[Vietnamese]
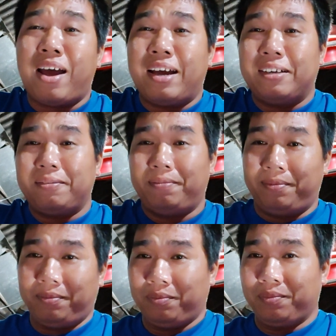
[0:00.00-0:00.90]
á
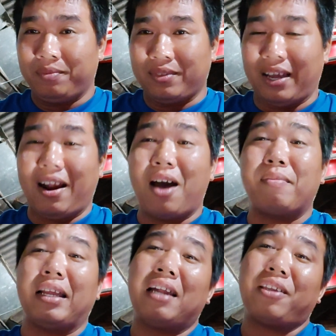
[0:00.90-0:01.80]
thì đó
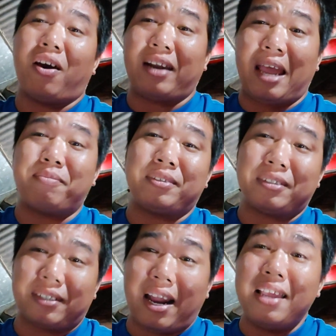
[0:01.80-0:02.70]
mình giải thích cho anh em
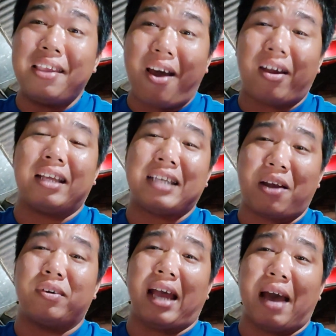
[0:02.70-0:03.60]
lý do tại sao
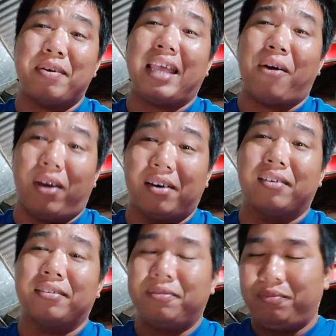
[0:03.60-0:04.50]
con gà bị dẹo
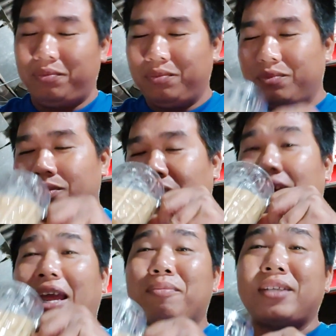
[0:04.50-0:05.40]
lường thì
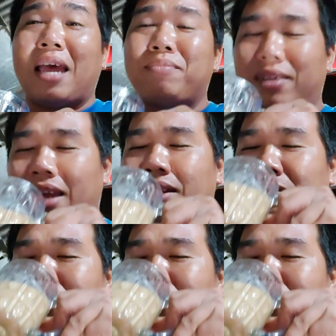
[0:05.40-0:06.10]
anh em xem đi